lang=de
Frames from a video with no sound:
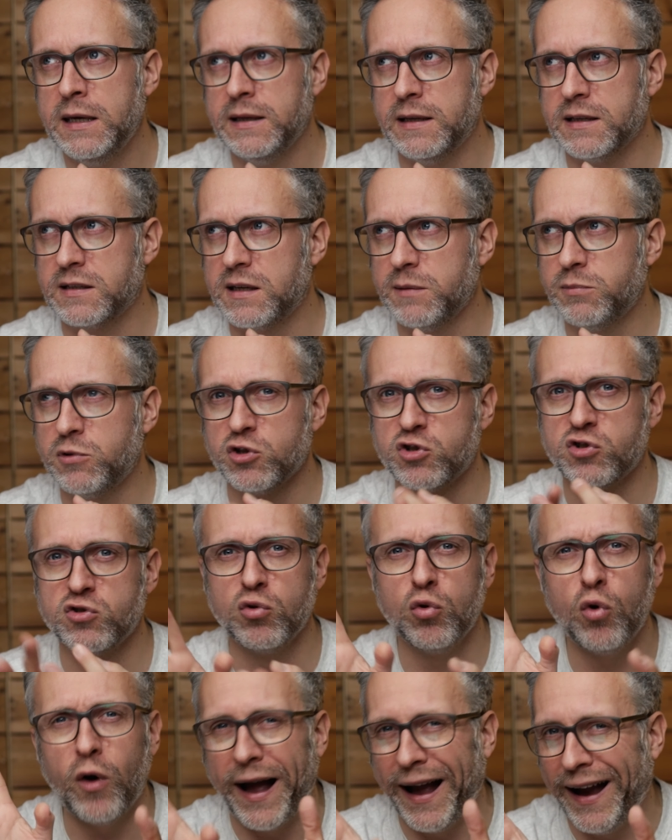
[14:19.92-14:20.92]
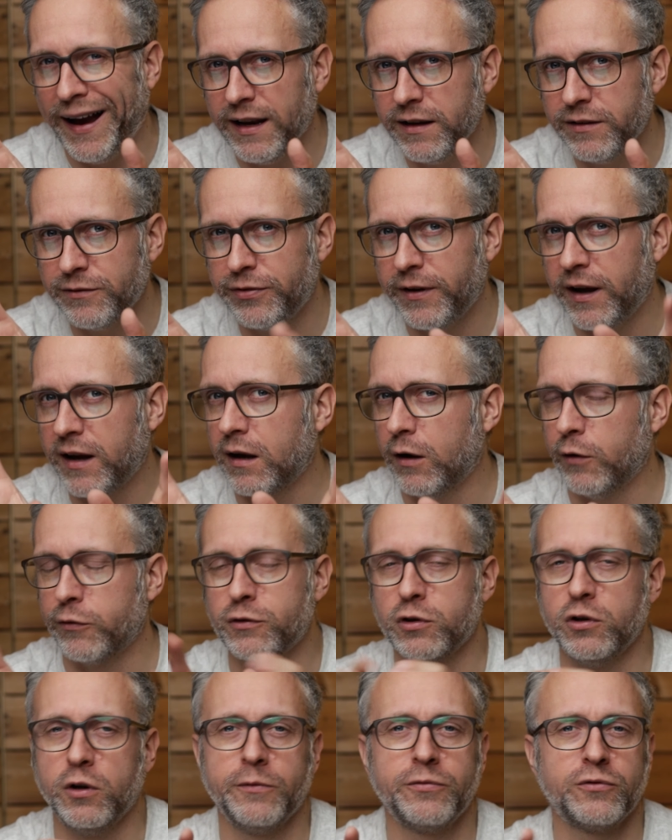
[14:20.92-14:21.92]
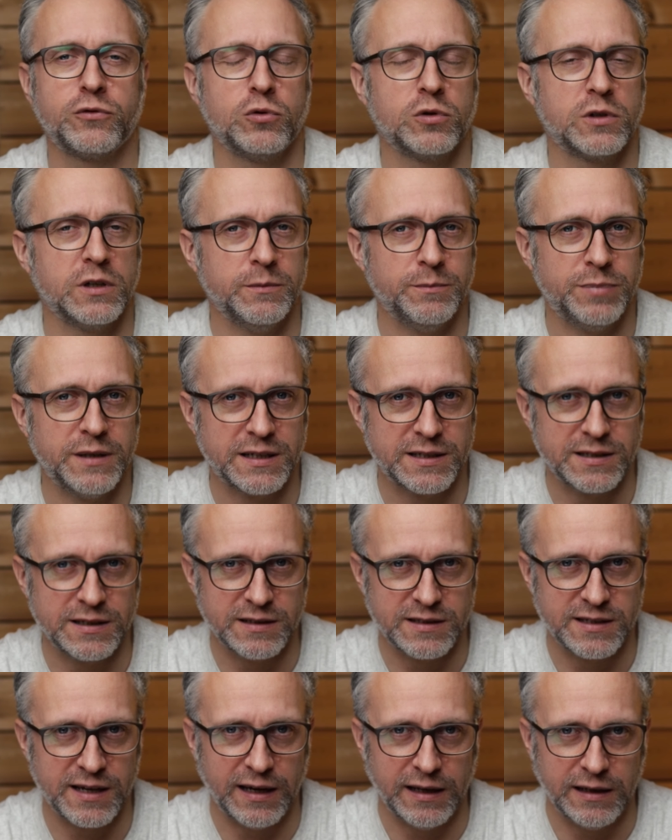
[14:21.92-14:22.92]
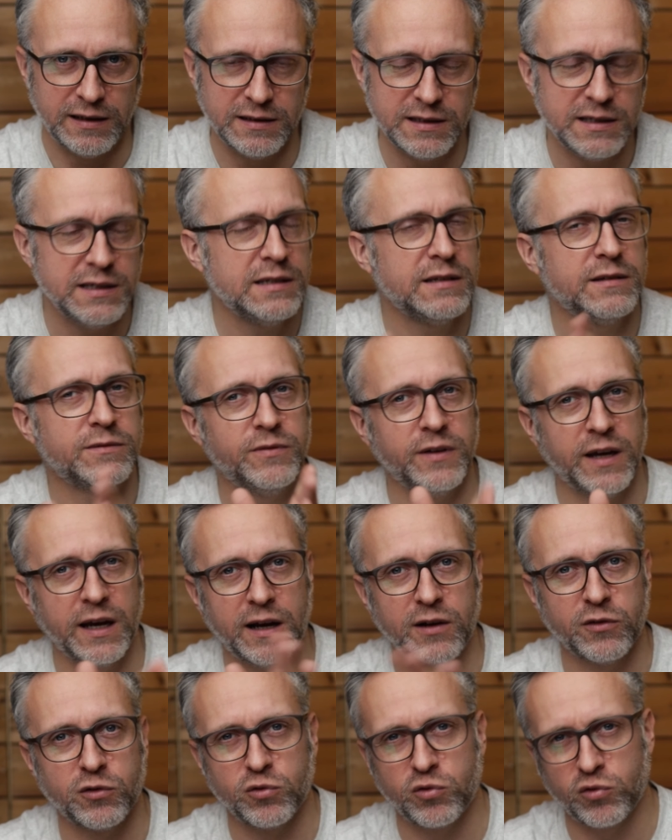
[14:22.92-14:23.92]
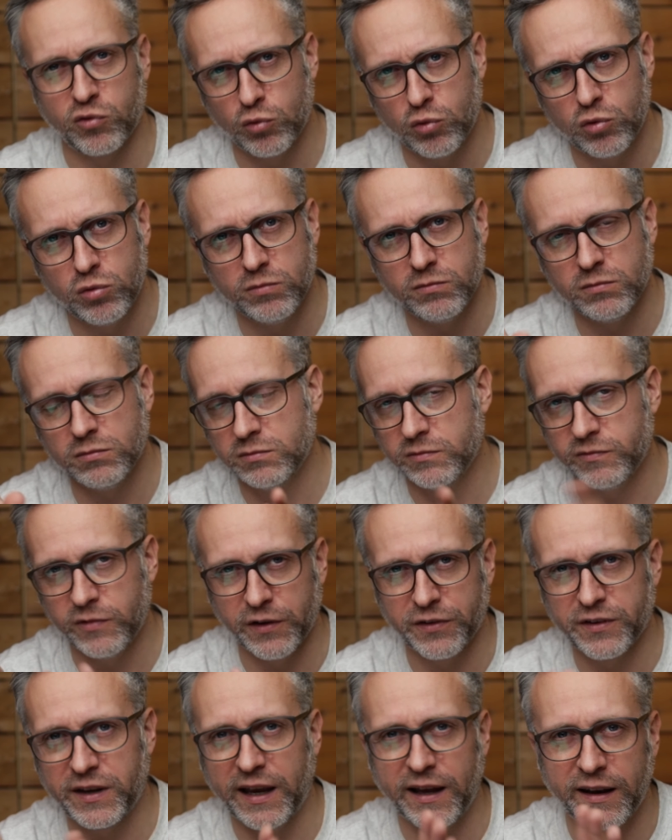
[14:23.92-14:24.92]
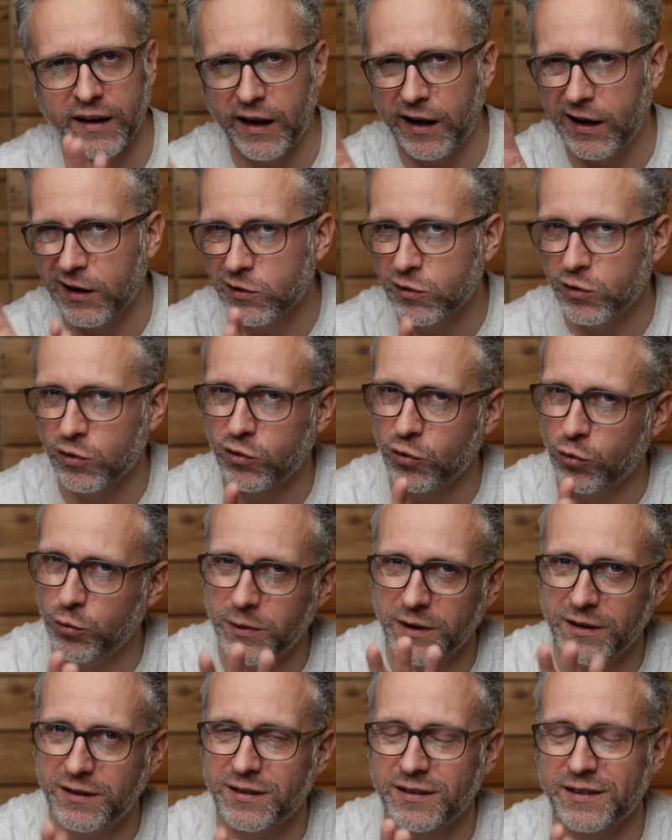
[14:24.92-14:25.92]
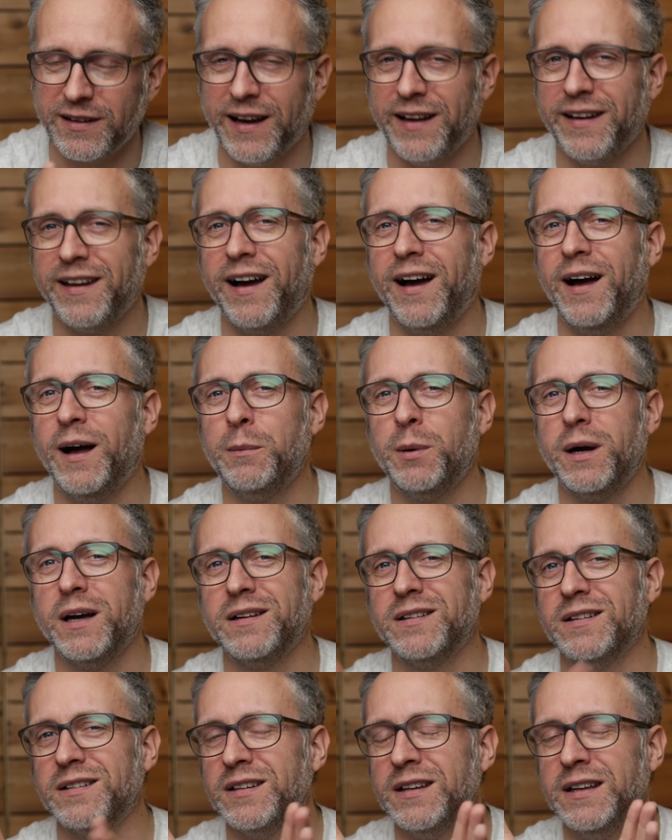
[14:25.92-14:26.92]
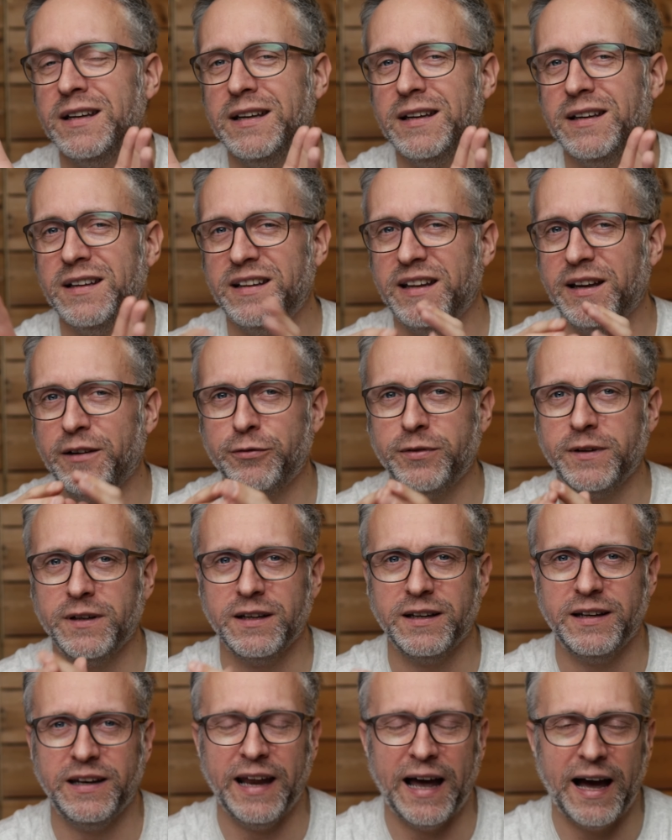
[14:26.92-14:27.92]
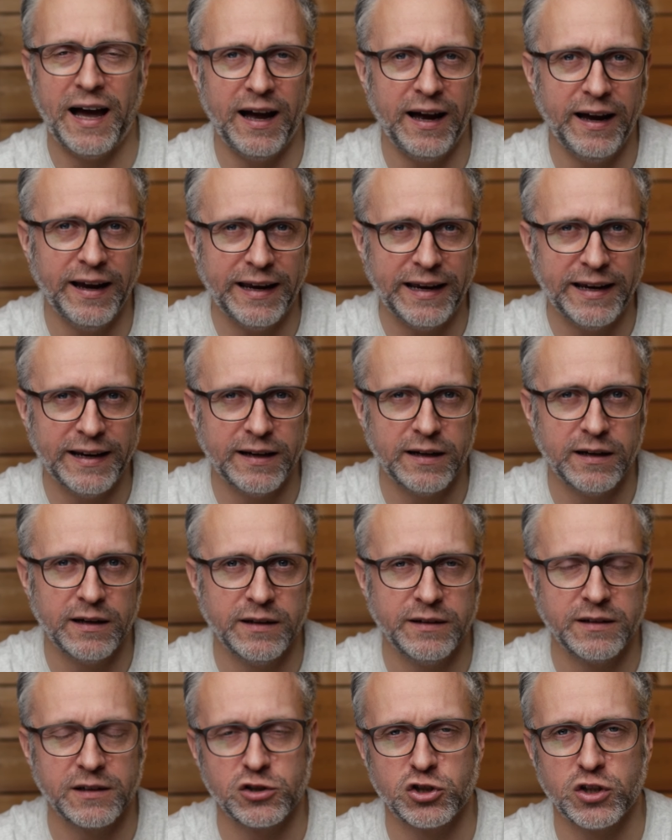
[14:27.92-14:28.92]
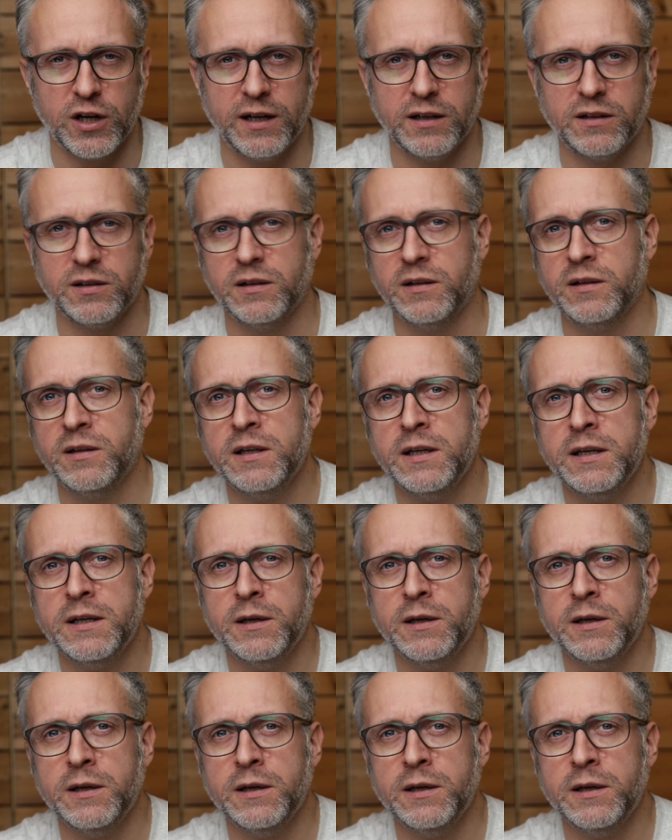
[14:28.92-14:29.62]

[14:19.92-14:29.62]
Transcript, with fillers: Das gibt es so einfach auf Knopfdruck in PixInsight nicht. Wer also so was gerne hat und somit gerne arbeitet, der findet da eher eine gescheite